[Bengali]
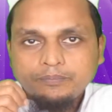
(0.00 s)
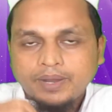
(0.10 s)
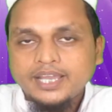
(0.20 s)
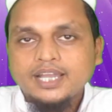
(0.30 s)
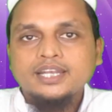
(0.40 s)

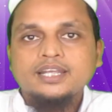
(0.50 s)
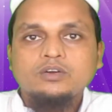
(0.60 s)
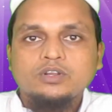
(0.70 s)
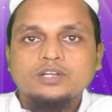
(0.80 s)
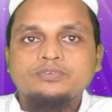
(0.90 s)
পায়খানা
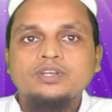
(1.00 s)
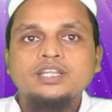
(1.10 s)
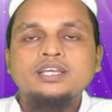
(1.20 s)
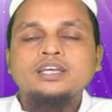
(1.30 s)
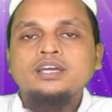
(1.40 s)
করার ফলে
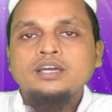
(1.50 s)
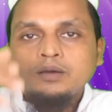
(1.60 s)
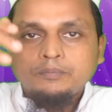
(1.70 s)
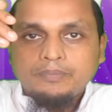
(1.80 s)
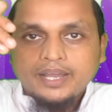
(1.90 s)

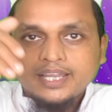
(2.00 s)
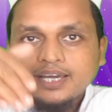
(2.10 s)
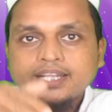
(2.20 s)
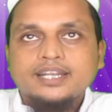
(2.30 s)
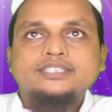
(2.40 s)

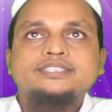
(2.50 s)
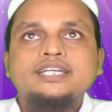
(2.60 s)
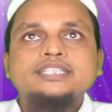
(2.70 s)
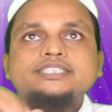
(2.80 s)
পায়খানার রাস্তা